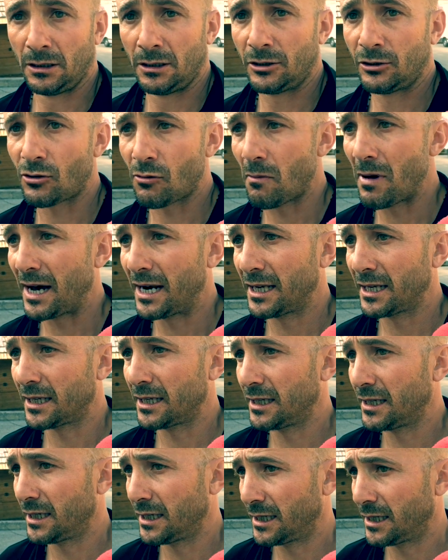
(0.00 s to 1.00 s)
normale
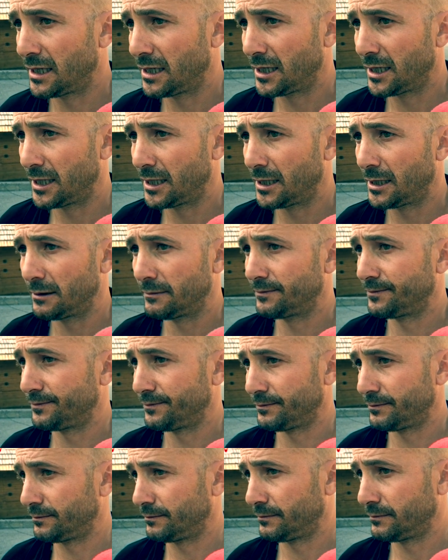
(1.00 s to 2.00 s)
che
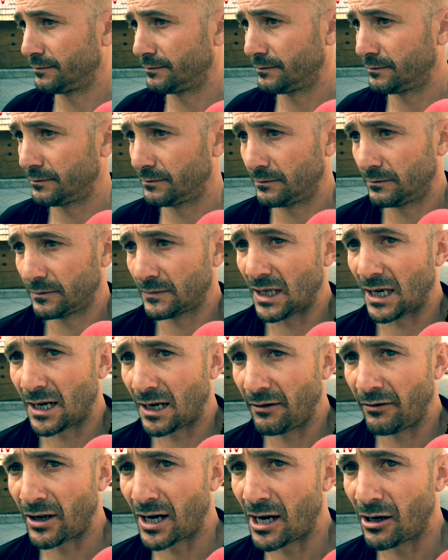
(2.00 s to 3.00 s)
mm,
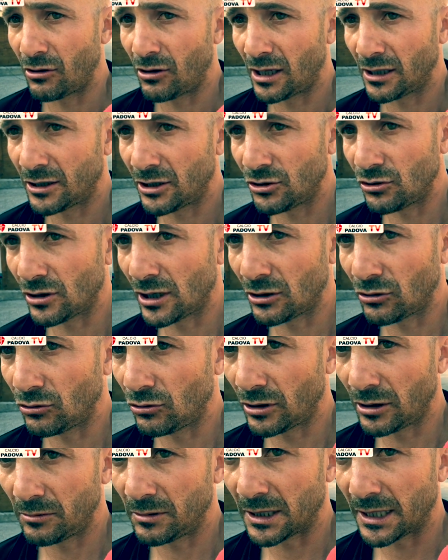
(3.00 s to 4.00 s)
arriveranno altri
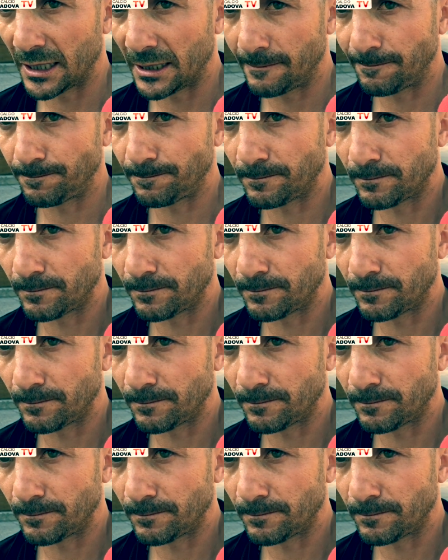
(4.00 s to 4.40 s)
giocatori perché